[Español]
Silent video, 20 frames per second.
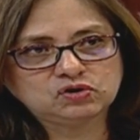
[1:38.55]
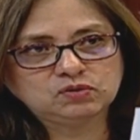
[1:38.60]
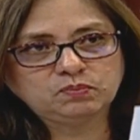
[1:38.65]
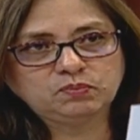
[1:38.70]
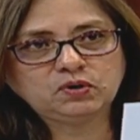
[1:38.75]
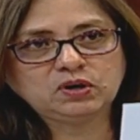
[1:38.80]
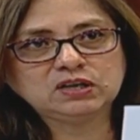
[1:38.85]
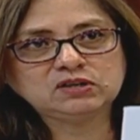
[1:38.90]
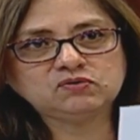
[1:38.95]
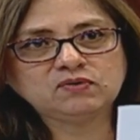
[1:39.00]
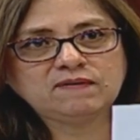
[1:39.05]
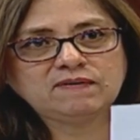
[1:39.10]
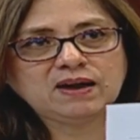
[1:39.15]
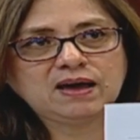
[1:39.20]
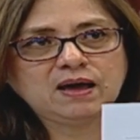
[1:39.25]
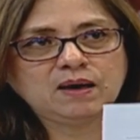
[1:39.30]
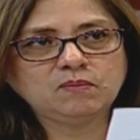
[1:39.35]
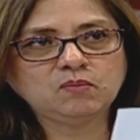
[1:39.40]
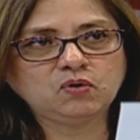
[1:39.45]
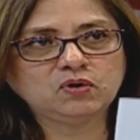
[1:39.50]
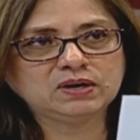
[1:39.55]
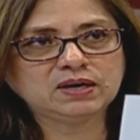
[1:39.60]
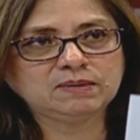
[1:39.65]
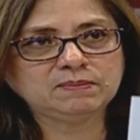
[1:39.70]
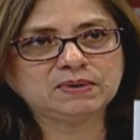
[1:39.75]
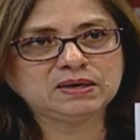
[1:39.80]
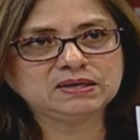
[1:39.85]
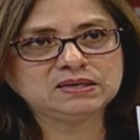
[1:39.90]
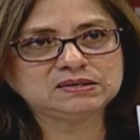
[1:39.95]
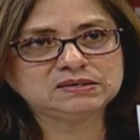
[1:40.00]
Por eso hablábamos que en
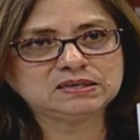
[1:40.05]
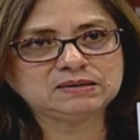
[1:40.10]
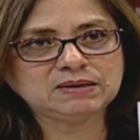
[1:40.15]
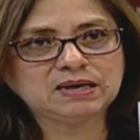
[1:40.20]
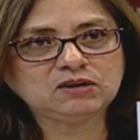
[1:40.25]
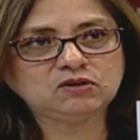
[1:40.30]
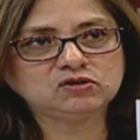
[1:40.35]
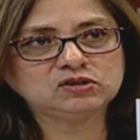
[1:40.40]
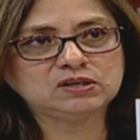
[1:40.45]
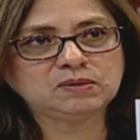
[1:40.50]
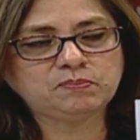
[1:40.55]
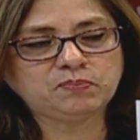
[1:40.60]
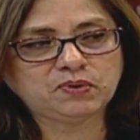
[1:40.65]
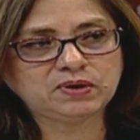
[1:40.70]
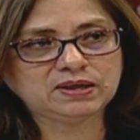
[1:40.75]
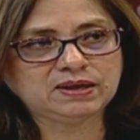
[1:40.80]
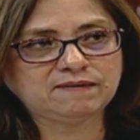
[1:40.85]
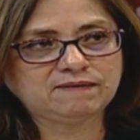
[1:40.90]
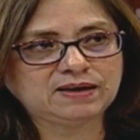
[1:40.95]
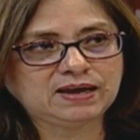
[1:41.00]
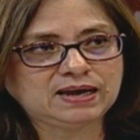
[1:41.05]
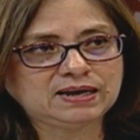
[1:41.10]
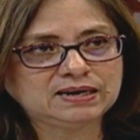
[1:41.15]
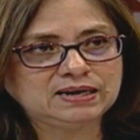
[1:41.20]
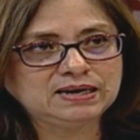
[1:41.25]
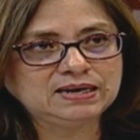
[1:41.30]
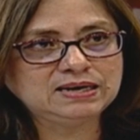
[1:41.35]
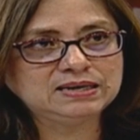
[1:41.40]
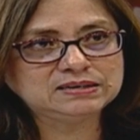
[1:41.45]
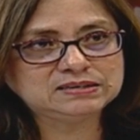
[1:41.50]
medicina no se puede
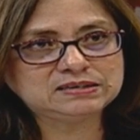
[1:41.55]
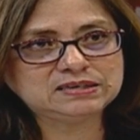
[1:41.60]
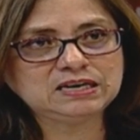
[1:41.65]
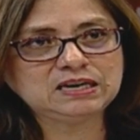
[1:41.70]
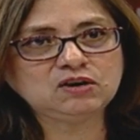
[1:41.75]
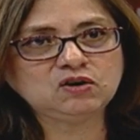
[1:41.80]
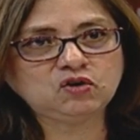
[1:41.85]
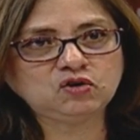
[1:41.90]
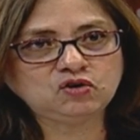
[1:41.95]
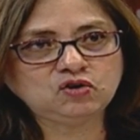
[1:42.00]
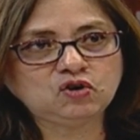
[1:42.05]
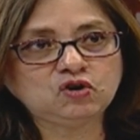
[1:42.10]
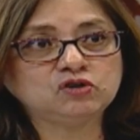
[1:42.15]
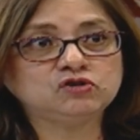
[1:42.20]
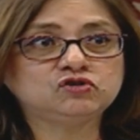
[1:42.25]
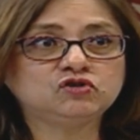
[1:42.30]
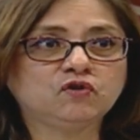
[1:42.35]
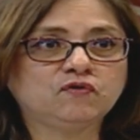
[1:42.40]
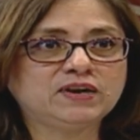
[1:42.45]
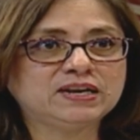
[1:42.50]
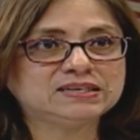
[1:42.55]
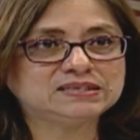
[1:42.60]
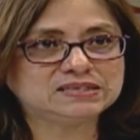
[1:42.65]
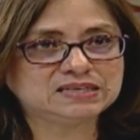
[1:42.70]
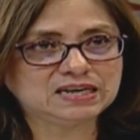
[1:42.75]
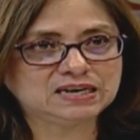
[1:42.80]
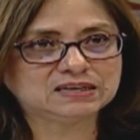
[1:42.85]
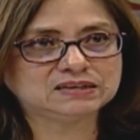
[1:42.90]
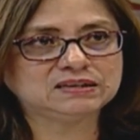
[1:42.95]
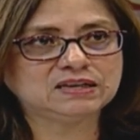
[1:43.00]
hablar sí o no sobre
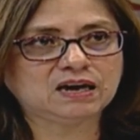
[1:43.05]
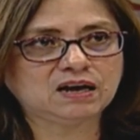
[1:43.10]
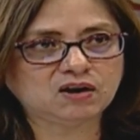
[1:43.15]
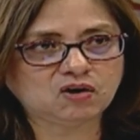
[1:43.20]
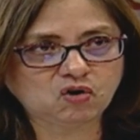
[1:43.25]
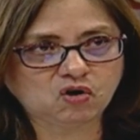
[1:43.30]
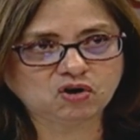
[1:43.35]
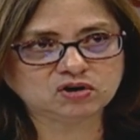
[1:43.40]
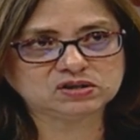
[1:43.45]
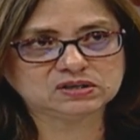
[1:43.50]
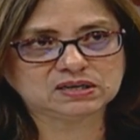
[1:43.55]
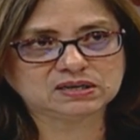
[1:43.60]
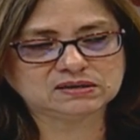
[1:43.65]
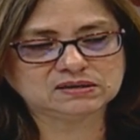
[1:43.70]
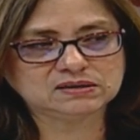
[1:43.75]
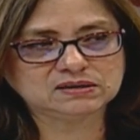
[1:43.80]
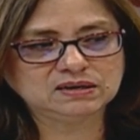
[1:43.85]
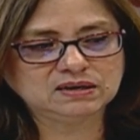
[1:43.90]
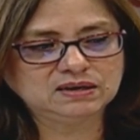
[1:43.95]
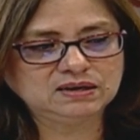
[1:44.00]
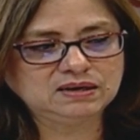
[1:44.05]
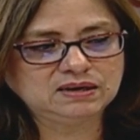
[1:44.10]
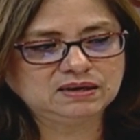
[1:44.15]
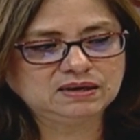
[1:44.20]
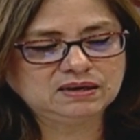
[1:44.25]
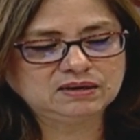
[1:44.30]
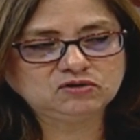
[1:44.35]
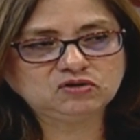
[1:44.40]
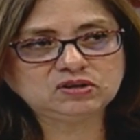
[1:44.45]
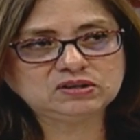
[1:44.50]
ciertas cosas.
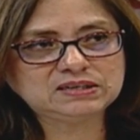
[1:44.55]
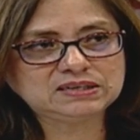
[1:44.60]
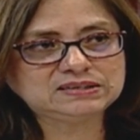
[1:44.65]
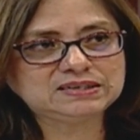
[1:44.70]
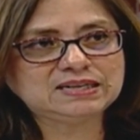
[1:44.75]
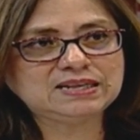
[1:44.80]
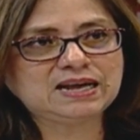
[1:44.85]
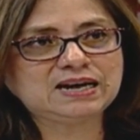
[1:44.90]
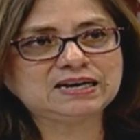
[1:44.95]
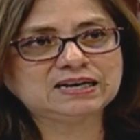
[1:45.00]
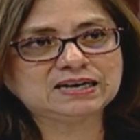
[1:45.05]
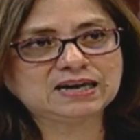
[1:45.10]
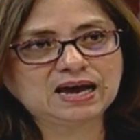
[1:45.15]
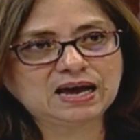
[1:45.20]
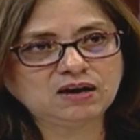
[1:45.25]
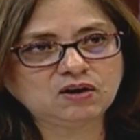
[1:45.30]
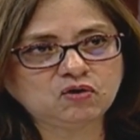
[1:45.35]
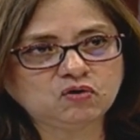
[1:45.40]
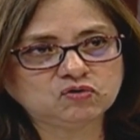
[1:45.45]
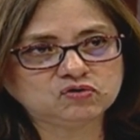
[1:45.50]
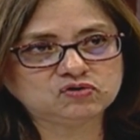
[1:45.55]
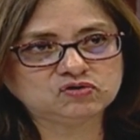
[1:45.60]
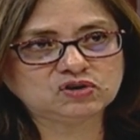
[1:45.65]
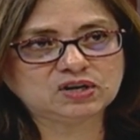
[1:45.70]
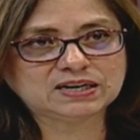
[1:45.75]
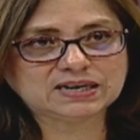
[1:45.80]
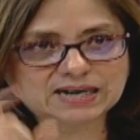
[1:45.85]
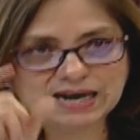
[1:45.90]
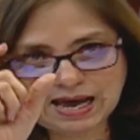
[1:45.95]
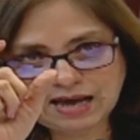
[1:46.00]
Entonces se dan rangos,
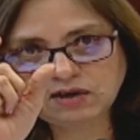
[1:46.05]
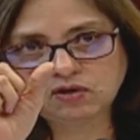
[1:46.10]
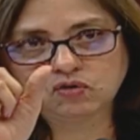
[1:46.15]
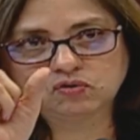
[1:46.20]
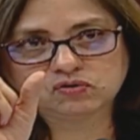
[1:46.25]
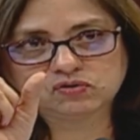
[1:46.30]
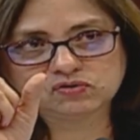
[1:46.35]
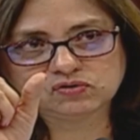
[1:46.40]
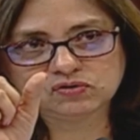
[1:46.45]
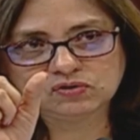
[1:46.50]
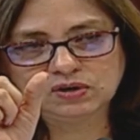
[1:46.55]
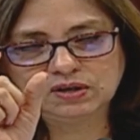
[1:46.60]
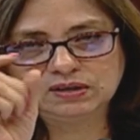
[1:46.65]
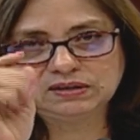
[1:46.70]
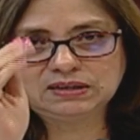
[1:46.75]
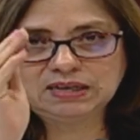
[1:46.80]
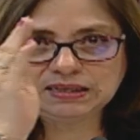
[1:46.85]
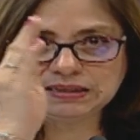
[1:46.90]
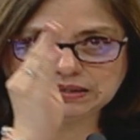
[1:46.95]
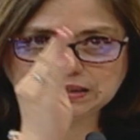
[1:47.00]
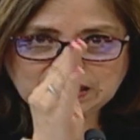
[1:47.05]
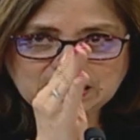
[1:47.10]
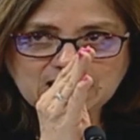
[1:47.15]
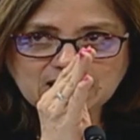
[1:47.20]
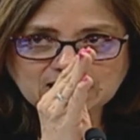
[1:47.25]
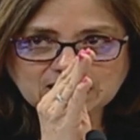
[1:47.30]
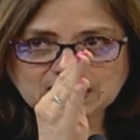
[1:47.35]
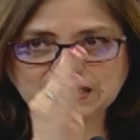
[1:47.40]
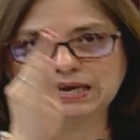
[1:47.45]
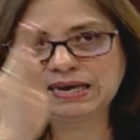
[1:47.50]
rangos. Desde
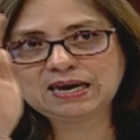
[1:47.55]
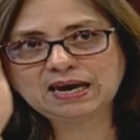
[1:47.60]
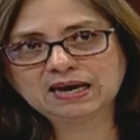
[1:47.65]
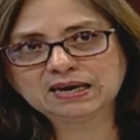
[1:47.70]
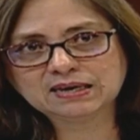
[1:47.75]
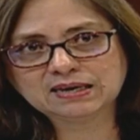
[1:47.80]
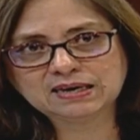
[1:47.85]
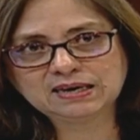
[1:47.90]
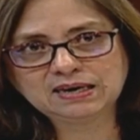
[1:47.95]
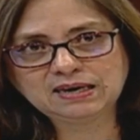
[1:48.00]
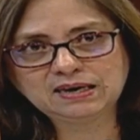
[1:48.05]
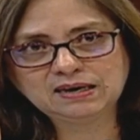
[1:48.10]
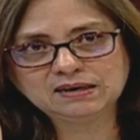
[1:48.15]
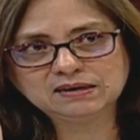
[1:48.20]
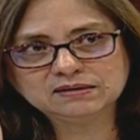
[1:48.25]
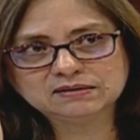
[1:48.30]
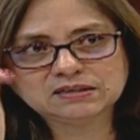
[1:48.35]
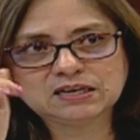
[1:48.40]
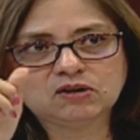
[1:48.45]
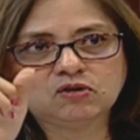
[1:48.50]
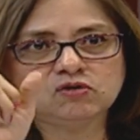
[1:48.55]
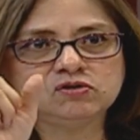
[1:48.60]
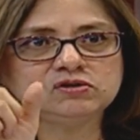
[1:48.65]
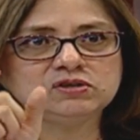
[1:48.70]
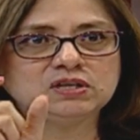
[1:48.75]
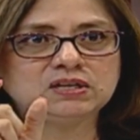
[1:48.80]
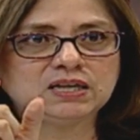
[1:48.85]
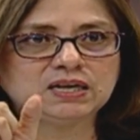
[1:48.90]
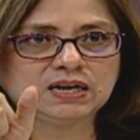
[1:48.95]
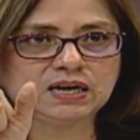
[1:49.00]
aquí a aquí se
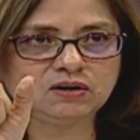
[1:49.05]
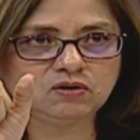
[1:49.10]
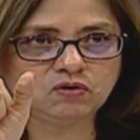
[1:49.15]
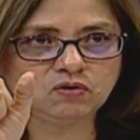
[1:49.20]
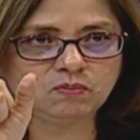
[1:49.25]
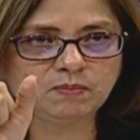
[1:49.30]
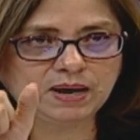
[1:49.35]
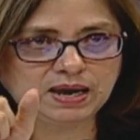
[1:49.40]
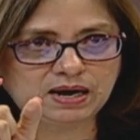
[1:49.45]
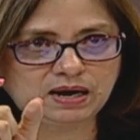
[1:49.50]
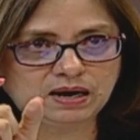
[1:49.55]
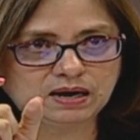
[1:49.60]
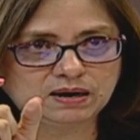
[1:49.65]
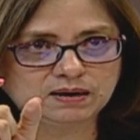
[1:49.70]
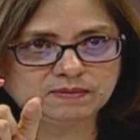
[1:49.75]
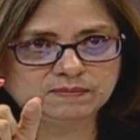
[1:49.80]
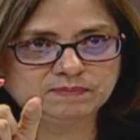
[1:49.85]
considera normal.